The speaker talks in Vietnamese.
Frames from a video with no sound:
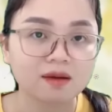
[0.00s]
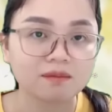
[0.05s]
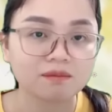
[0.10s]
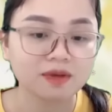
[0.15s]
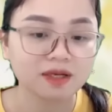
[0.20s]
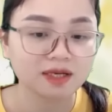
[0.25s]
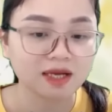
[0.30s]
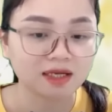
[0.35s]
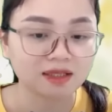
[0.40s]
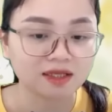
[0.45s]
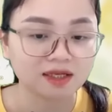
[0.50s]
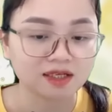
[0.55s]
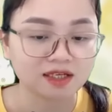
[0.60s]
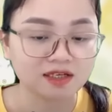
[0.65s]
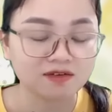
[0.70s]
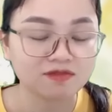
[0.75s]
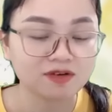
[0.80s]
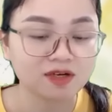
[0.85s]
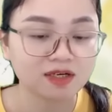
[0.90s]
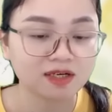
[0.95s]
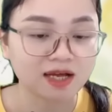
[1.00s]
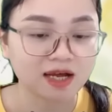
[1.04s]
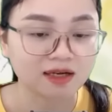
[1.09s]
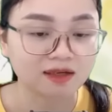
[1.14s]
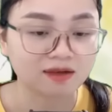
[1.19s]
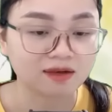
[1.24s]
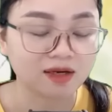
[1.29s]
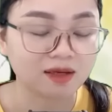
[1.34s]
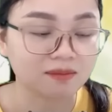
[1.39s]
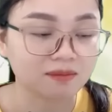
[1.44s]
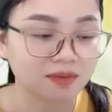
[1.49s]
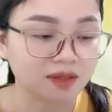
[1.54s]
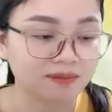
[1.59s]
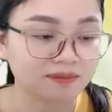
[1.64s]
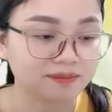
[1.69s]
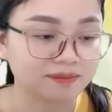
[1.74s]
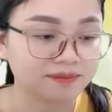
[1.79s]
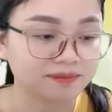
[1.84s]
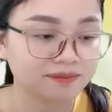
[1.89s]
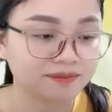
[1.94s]
Minh Đạt thấy Vương Đằng lẩm
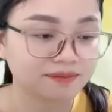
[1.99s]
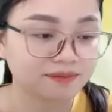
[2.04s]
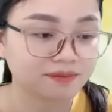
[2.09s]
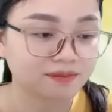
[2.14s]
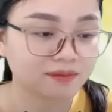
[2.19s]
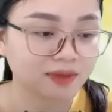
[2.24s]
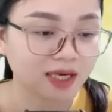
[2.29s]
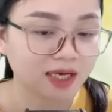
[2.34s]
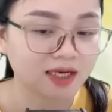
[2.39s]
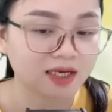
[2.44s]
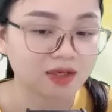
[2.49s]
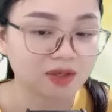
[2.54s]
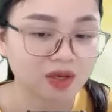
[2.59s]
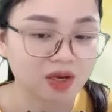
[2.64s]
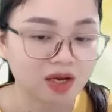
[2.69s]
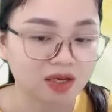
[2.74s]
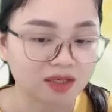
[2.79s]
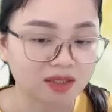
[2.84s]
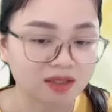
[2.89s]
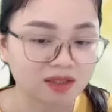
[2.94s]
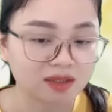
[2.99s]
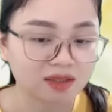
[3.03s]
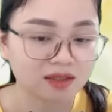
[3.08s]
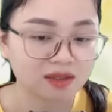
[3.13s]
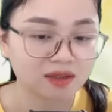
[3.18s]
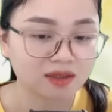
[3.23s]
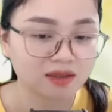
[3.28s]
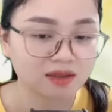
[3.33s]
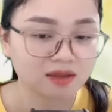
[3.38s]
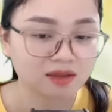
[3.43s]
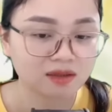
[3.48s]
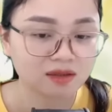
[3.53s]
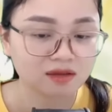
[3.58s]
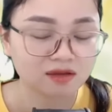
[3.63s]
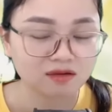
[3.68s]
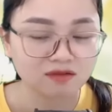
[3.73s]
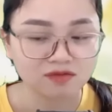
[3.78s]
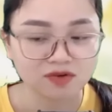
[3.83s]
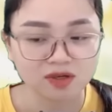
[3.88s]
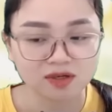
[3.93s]
bẩm anh liền hỏi
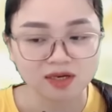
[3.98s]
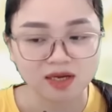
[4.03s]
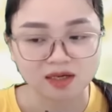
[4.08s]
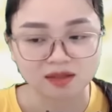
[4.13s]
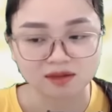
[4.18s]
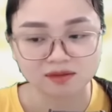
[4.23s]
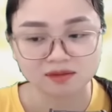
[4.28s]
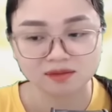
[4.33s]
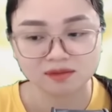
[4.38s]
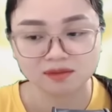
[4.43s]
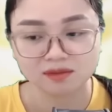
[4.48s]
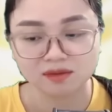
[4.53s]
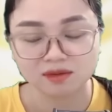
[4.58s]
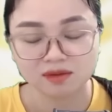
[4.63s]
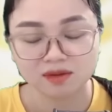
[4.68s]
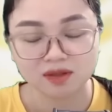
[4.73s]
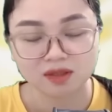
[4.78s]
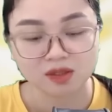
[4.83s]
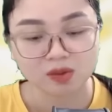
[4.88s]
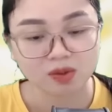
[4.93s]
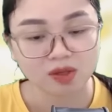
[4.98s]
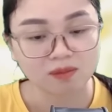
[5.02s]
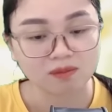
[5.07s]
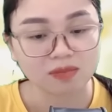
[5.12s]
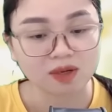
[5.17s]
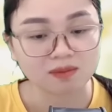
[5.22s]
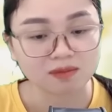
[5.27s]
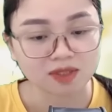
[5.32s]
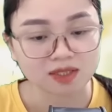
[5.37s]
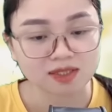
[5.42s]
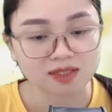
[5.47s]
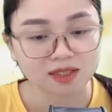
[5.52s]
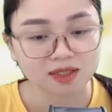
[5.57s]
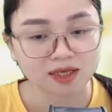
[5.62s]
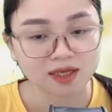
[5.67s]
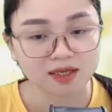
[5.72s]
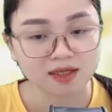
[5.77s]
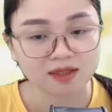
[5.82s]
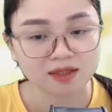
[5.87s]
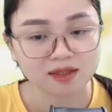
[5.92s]
Vương Đằng Cậu lẩm bẩm cái gì
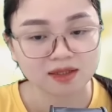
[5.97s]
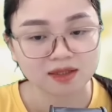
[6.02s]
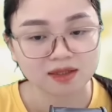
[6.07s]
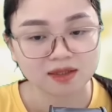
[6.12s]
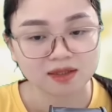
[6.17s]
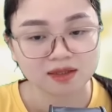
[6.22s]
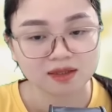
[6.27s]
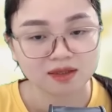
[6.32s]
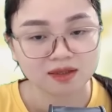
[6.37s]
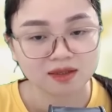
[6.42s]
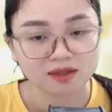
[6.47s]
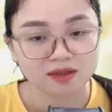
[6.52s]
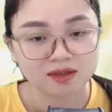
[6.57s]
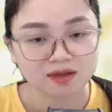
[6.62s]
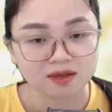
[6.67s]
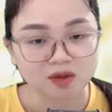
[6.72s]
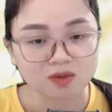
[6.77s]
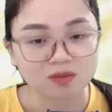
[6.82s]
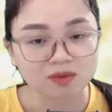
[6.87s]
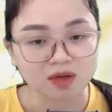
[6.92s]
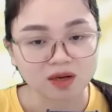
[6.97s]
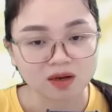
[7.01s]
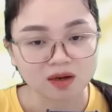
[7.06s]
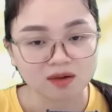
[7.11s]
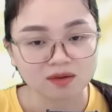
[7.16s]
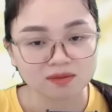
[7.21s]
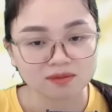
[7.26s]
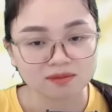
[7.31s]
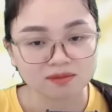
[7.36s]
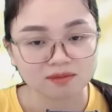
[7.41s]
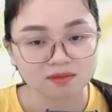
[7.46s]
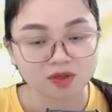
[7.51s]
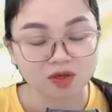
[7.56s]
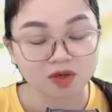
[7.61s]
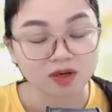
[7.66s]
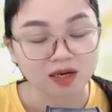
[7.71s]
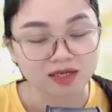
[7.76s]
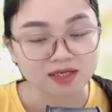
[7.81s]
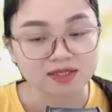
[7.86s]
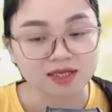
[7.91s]
thế Không có
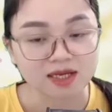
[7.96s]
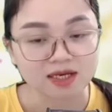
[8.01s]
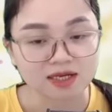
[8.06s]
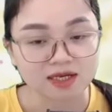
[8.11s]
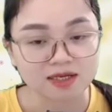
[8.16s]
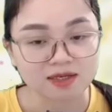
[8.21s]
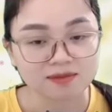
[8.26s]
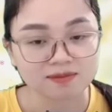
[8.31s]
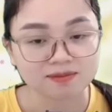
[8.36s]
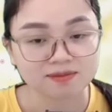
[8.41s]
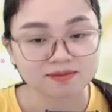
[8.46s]
Nó lái xe đi